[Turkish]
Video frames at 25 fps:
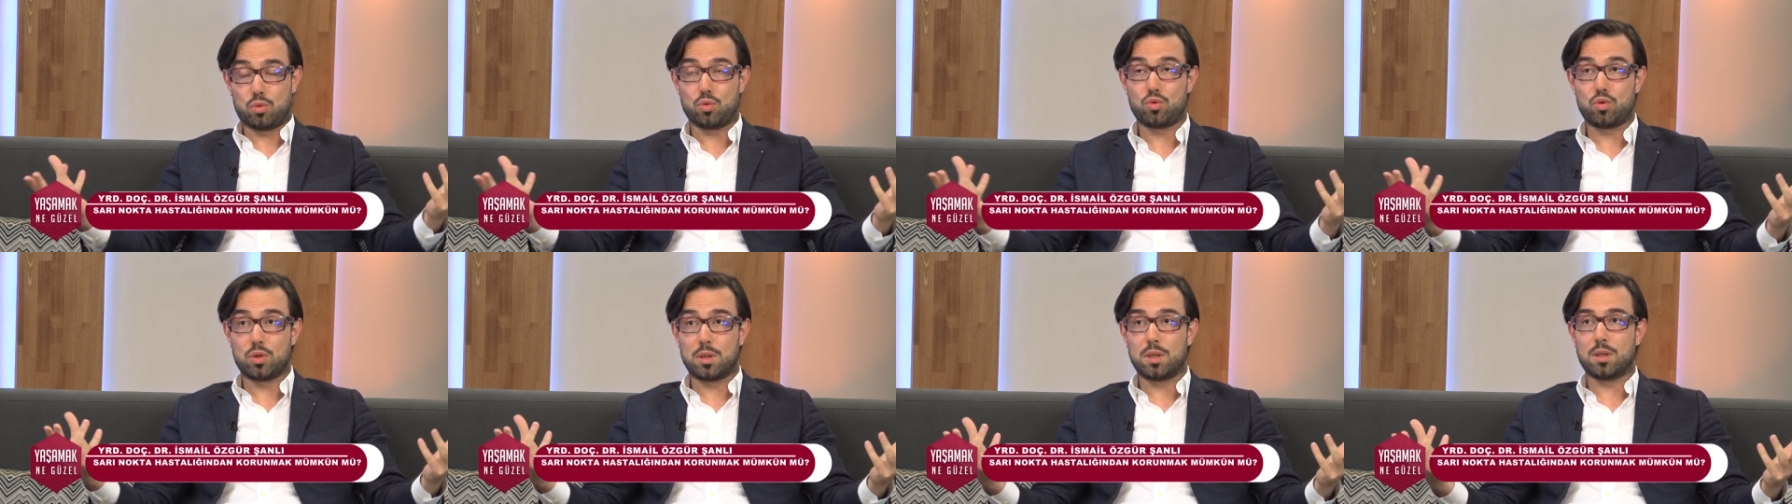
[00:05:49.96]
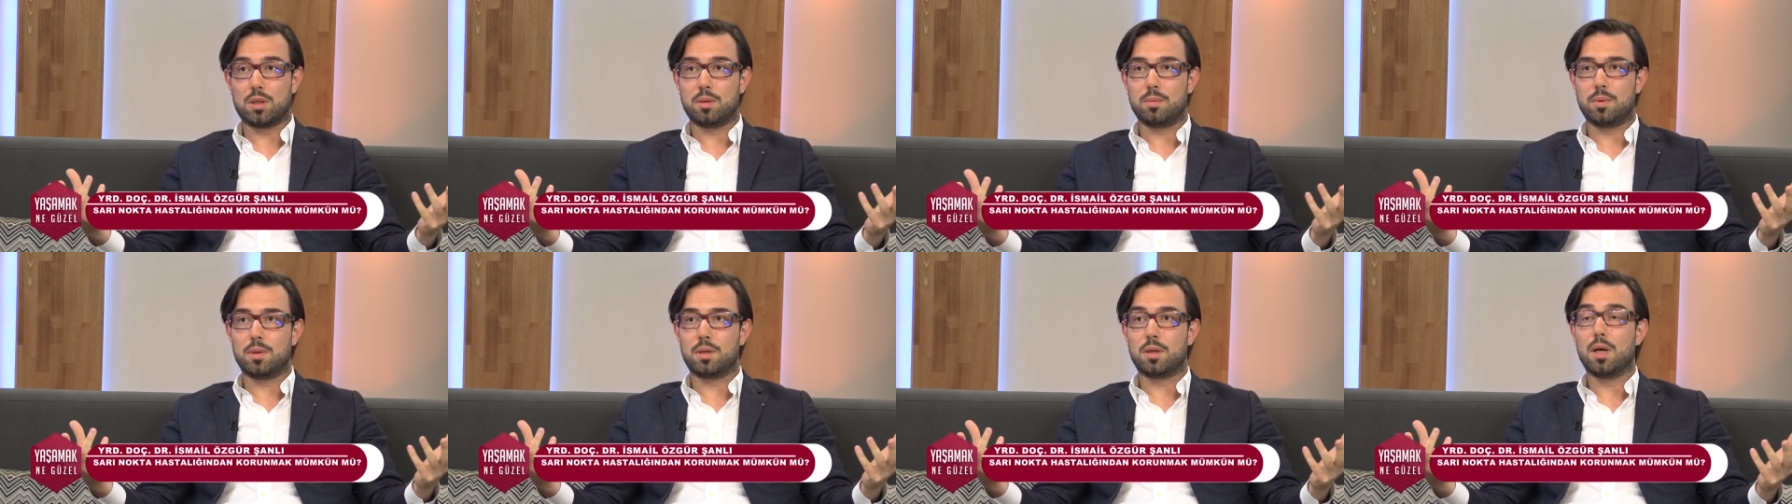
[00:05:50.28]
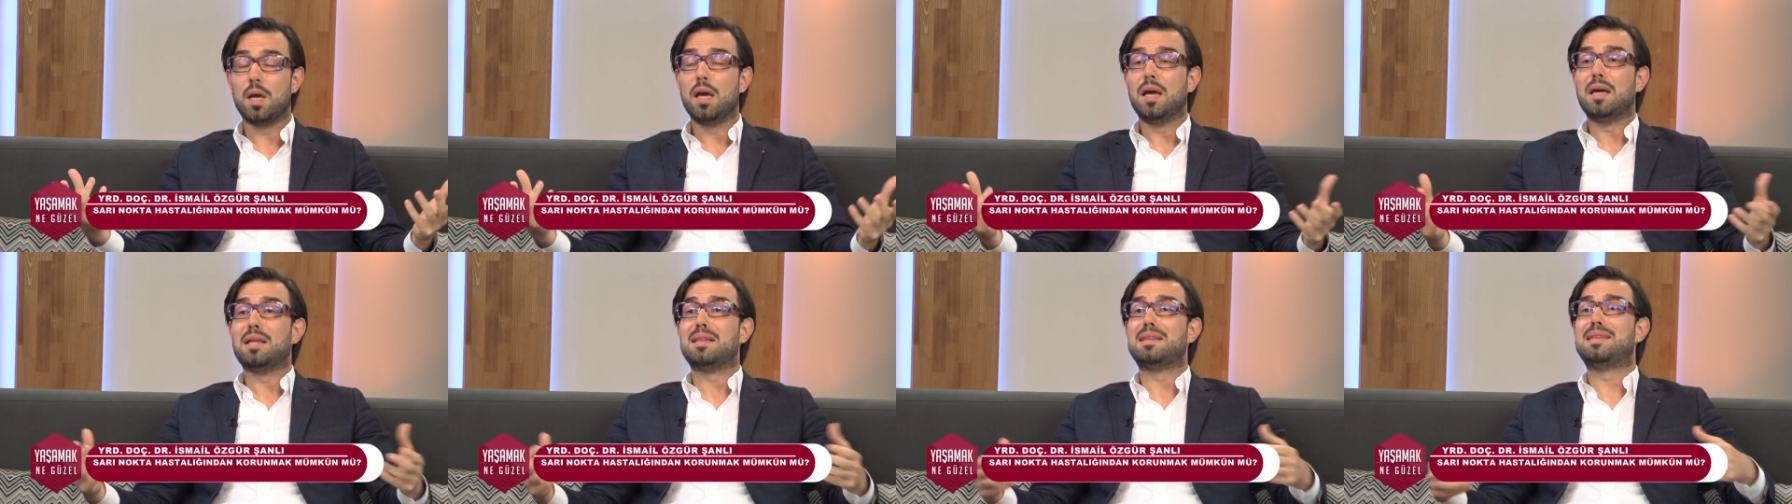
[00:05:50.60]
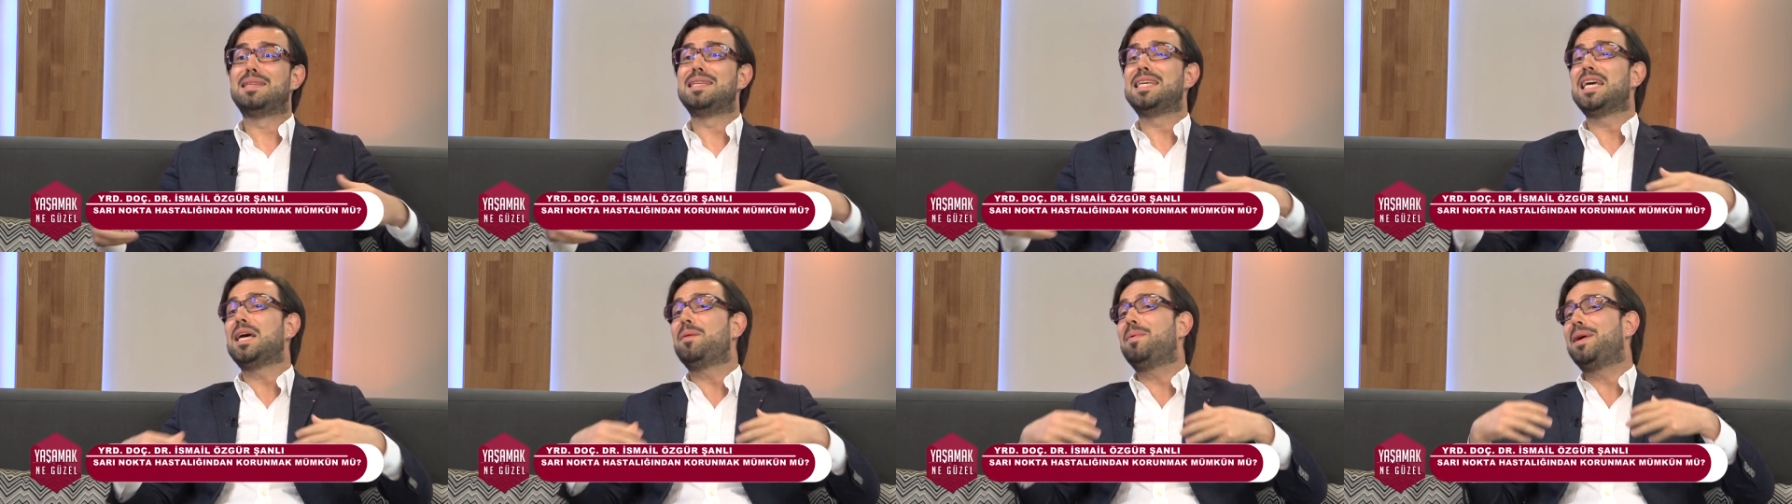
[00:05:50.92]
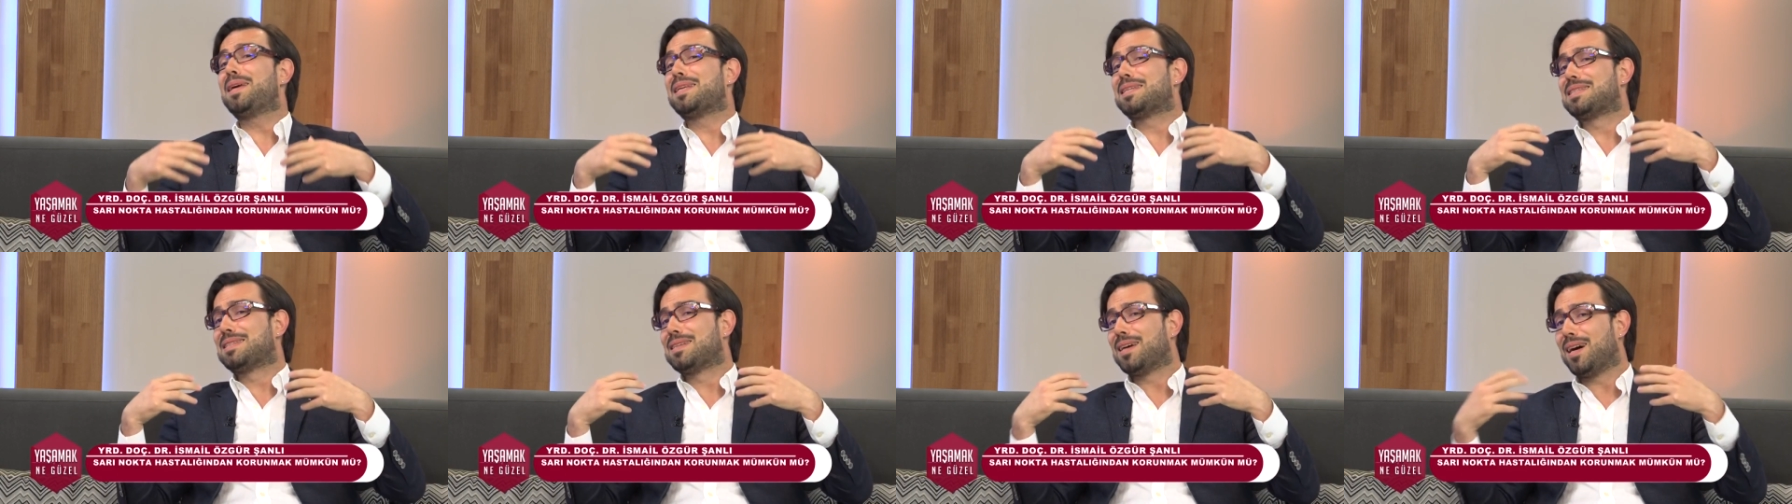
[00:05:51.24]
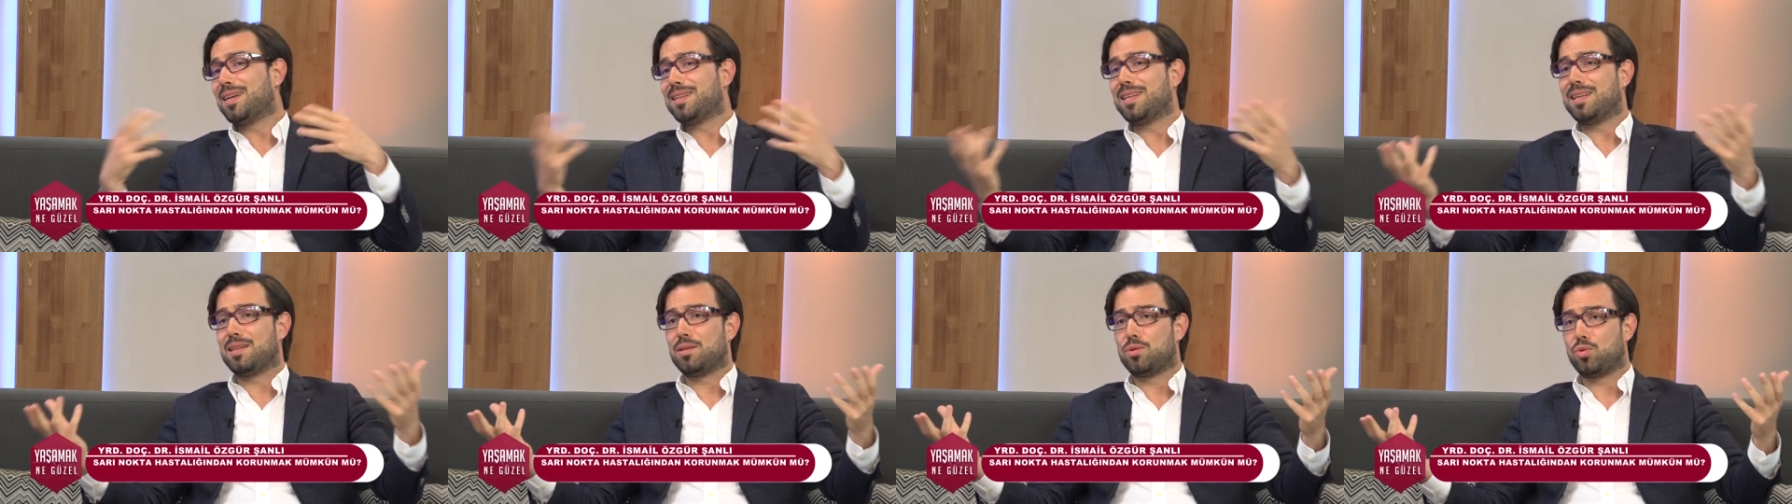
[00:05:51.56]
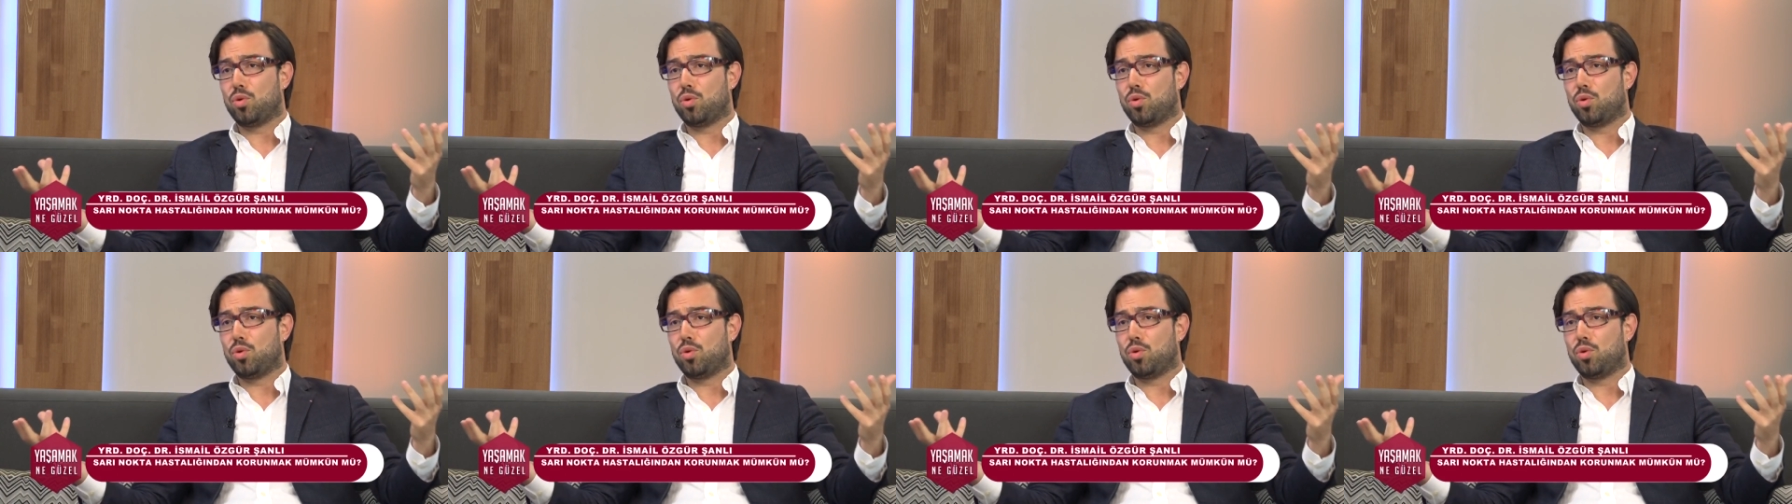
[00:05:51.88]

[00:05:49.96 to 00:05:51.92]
suçlanabilir. Diyabet zaten